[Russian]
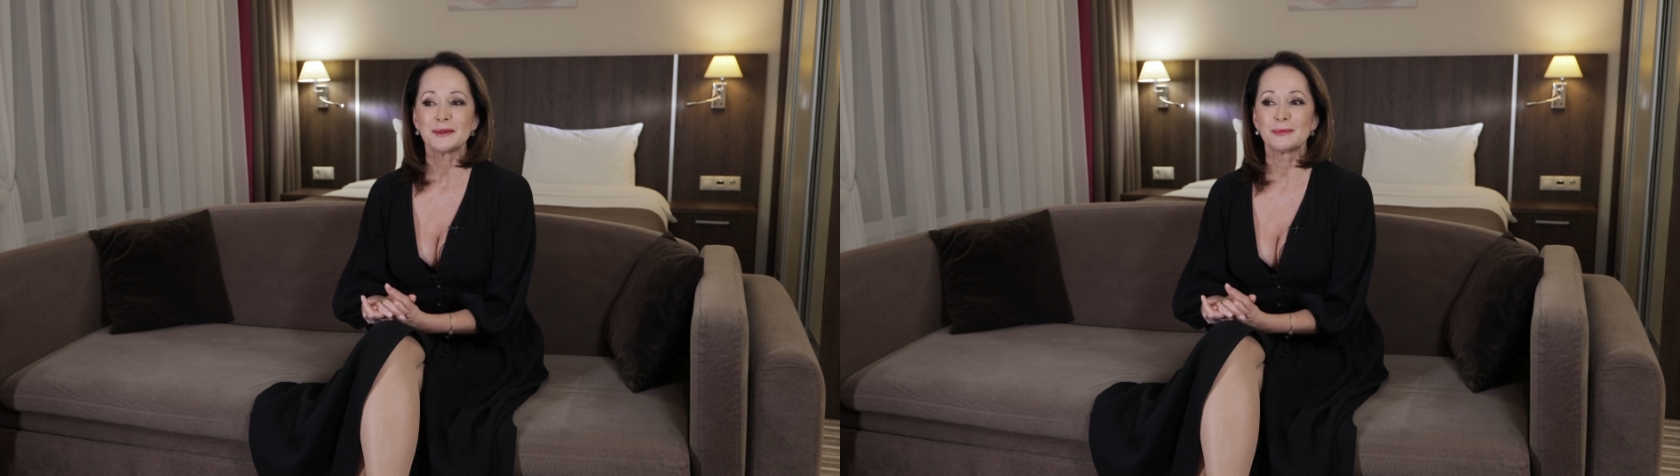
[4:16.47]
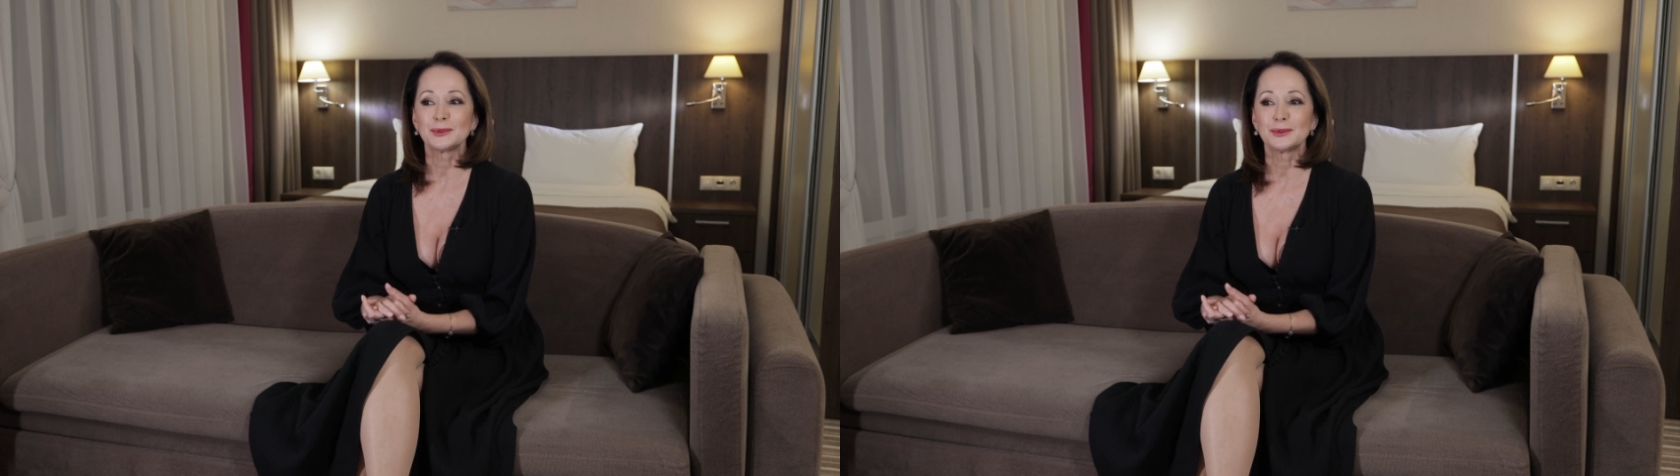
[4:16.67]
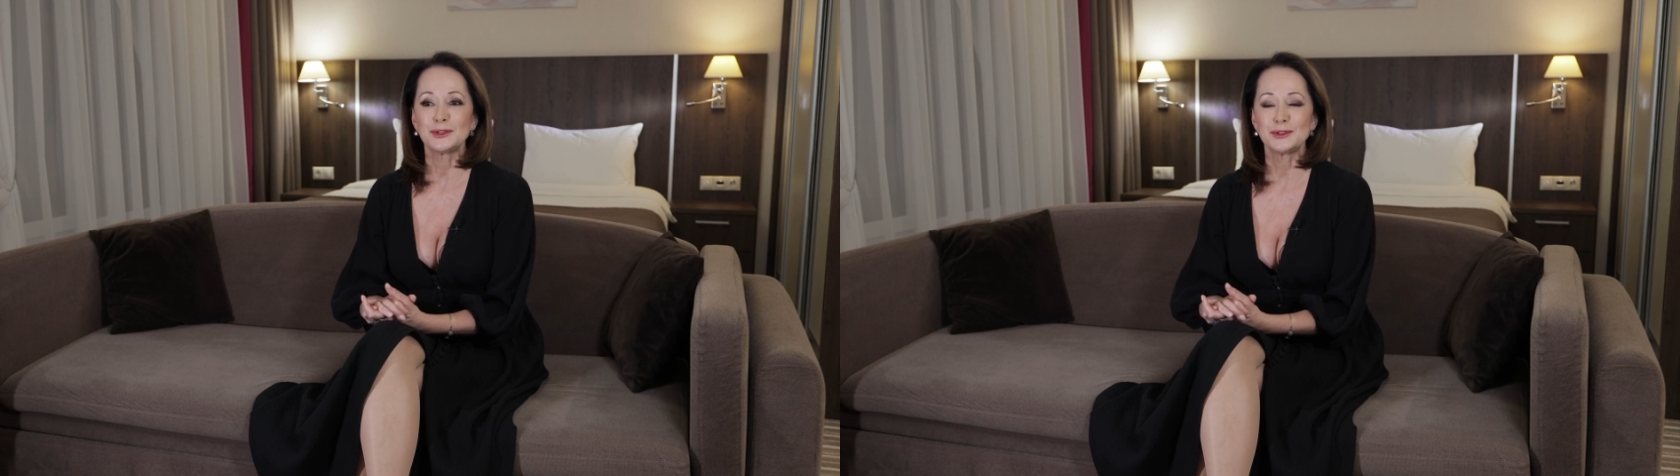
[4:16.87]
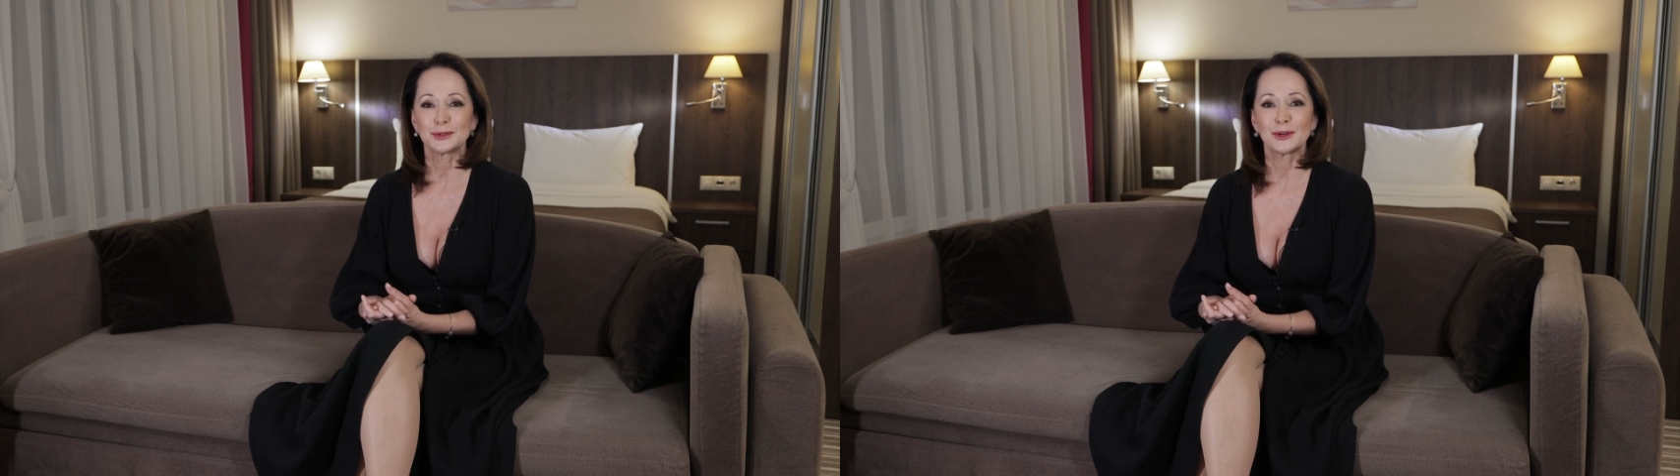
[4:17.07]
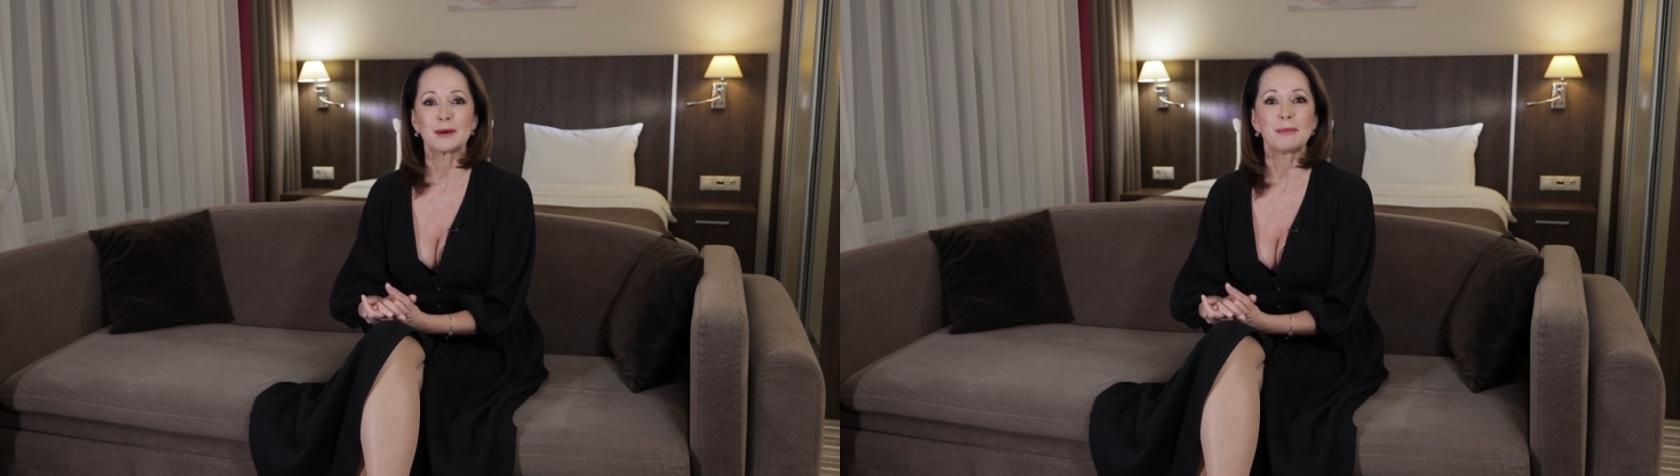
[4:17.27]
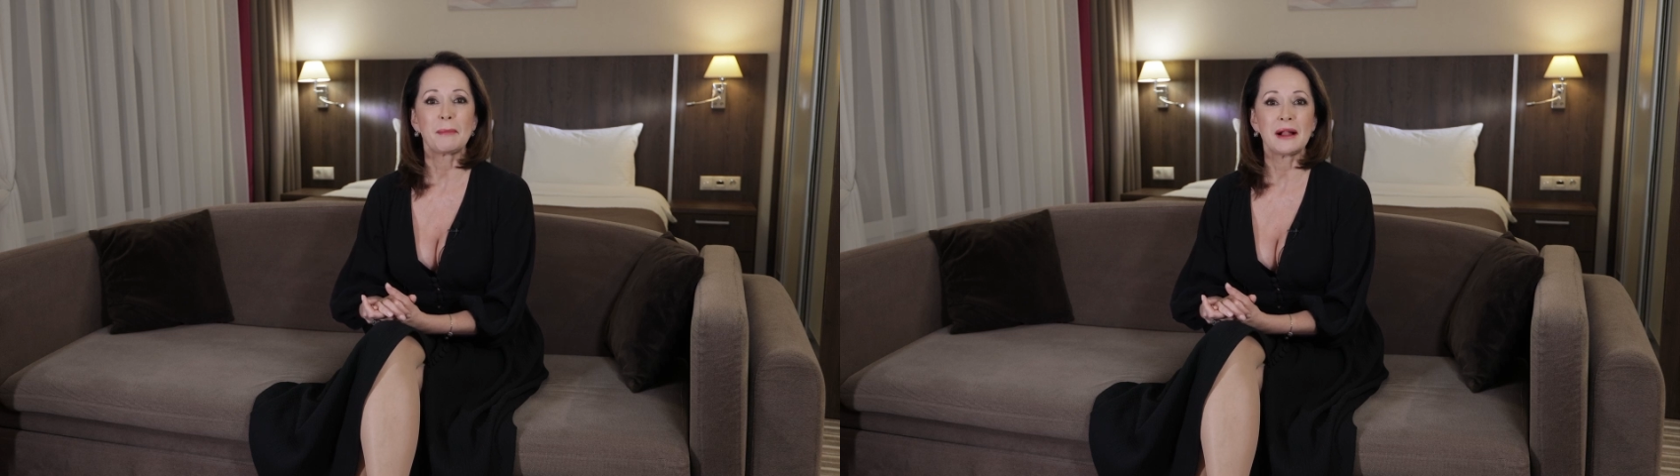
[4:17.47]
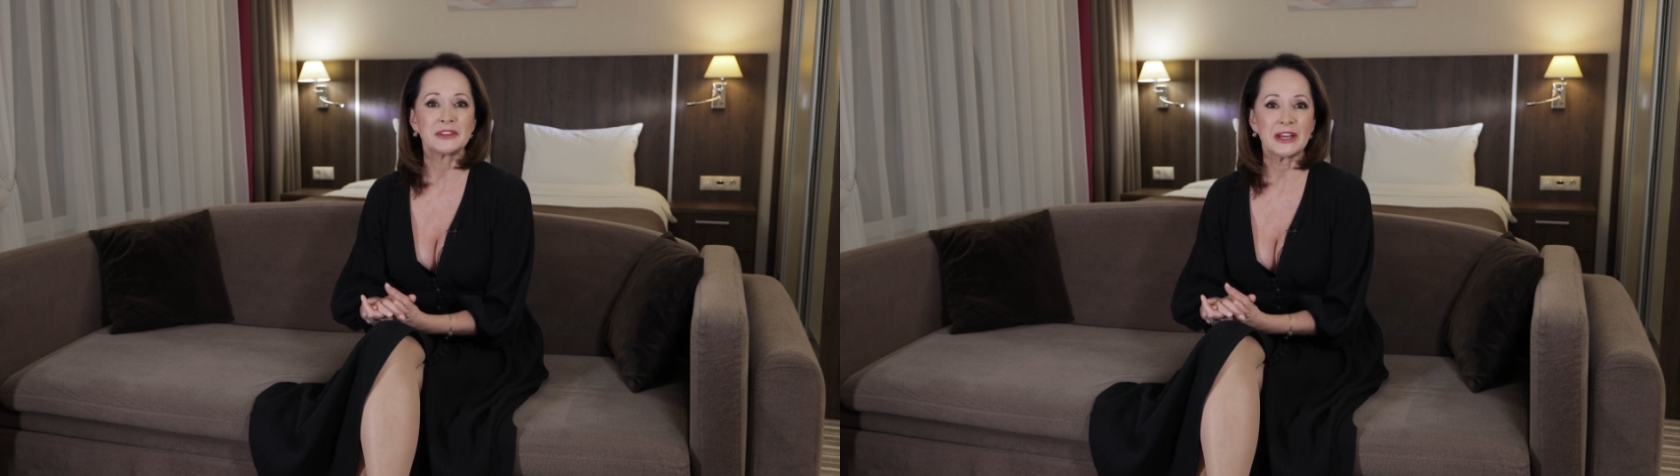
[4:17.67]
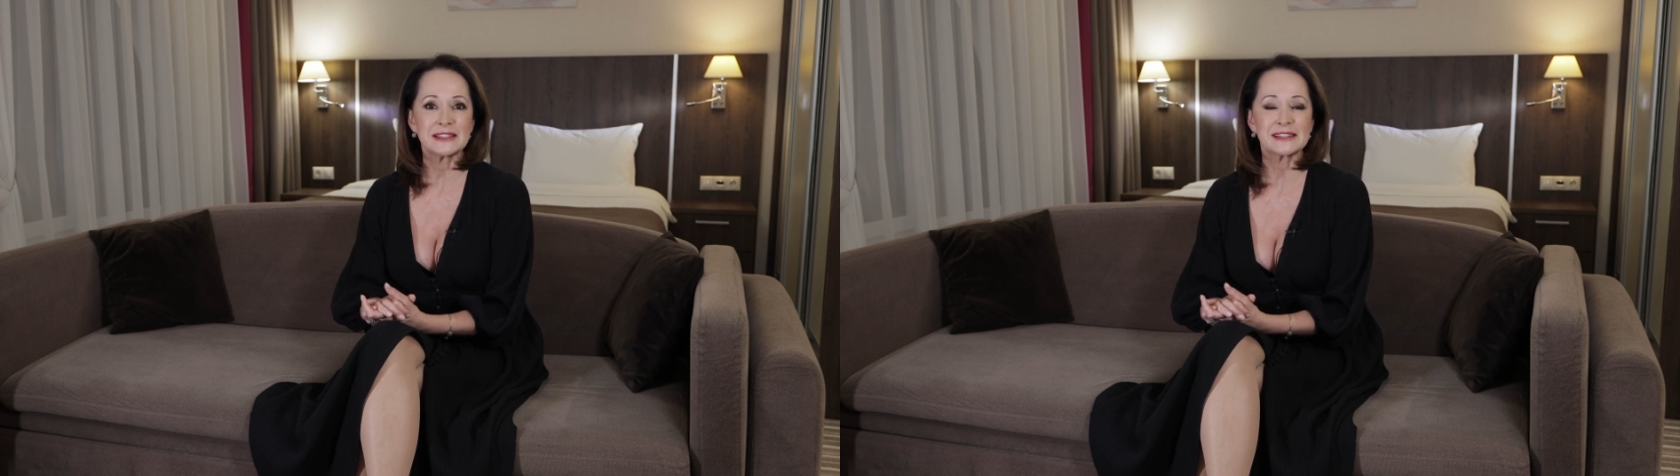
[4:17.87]
будут еще только
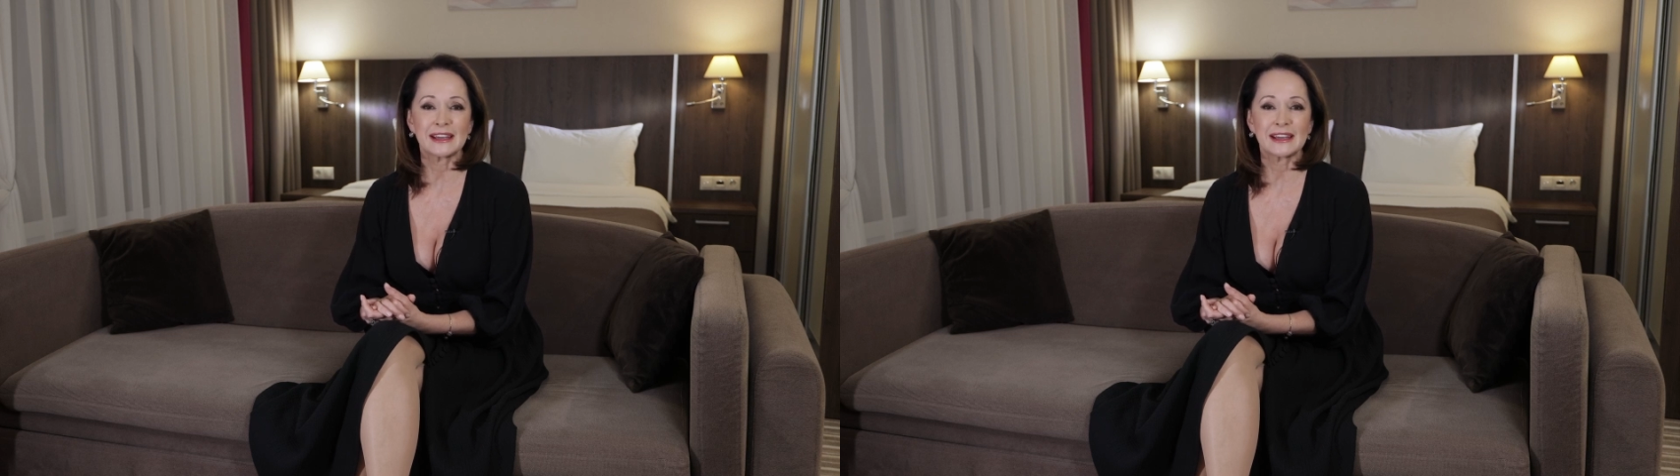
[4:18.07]
пополняться